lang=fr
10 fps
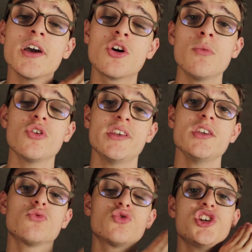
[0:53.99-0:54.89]
de la
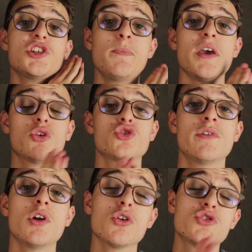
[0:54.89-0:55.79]
commander donc j'espère que je
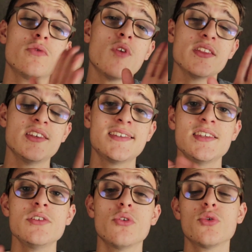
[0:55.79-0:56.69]
vais la recevoir
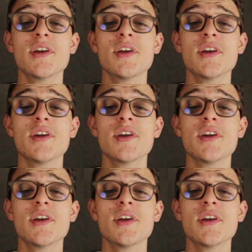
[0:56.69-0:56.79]
d'ici